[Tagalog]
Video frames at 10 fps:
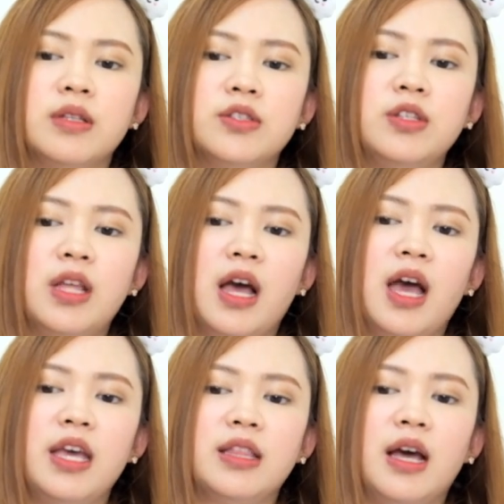yun na,
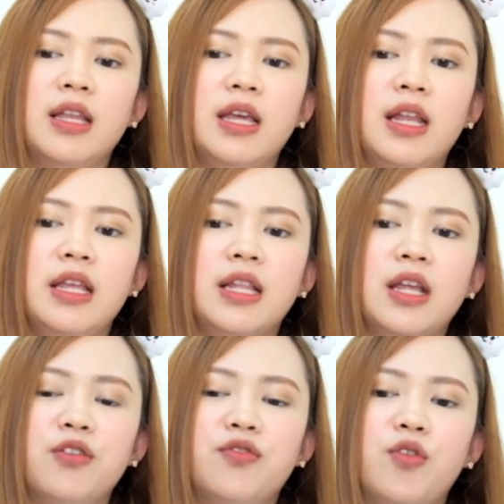kahit nakalaylay na
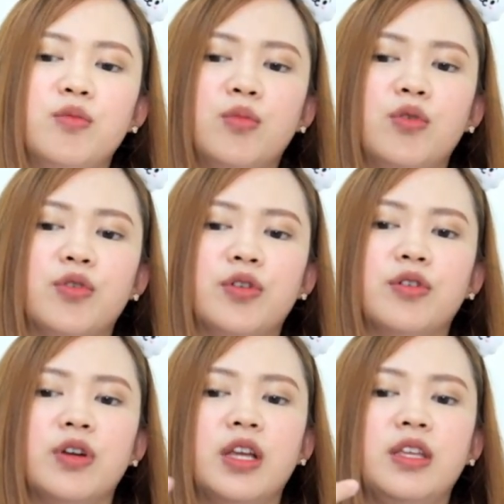lang yung phone mo or
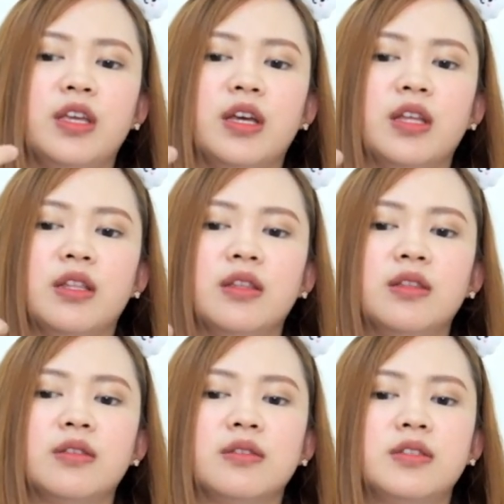ganyan,
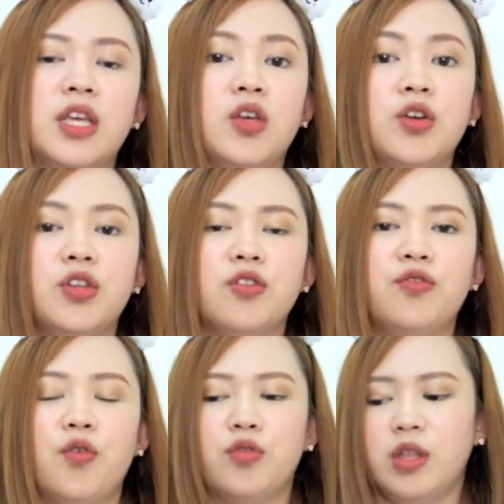wow. secured yung
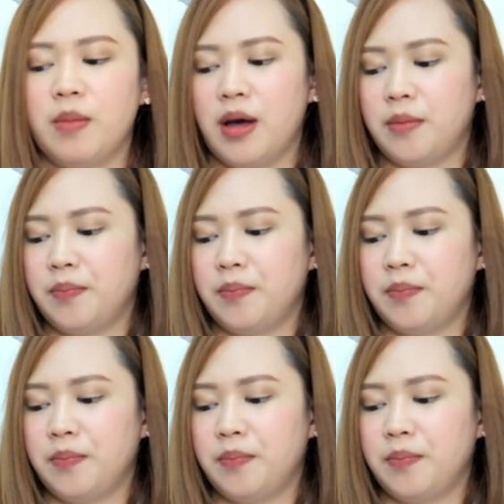phone, di ba?